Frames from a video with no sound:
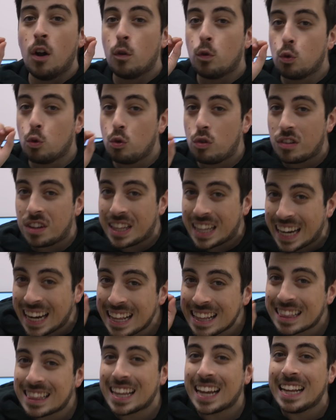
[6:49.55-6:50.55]
dos
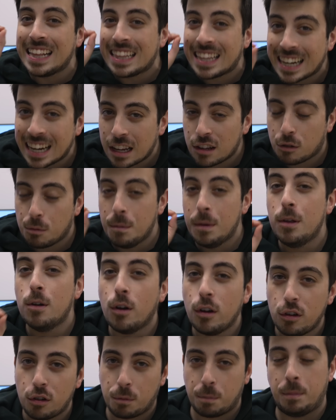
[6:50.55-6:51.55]
33
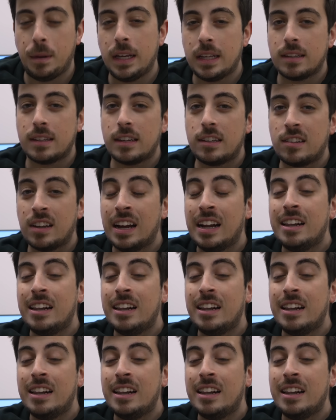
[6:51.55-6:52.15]
milhões de pixels,